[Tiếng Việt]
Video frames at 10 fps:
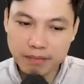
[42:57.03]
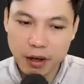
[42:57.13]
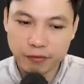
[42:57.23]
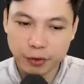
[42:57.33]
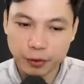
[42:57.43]

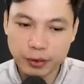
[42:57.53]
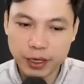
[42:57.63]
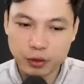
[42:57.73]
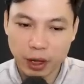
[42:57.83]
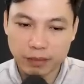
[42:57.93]
cho nên
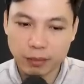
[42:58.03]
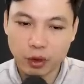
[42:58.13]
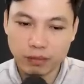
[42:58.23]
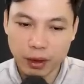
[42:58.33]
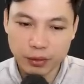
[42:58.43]
hỏi Pháp Sư
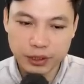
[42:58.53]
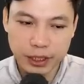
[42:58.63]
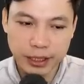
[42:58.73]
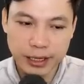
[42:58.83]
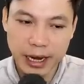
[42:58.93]
Đầm:
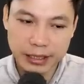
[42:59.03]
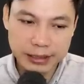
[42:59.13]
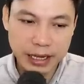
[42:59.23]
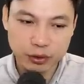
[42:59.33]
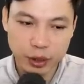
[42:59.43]

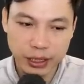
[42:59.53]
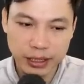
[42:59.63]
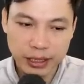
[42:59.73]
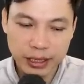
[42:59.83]
sao ngài lại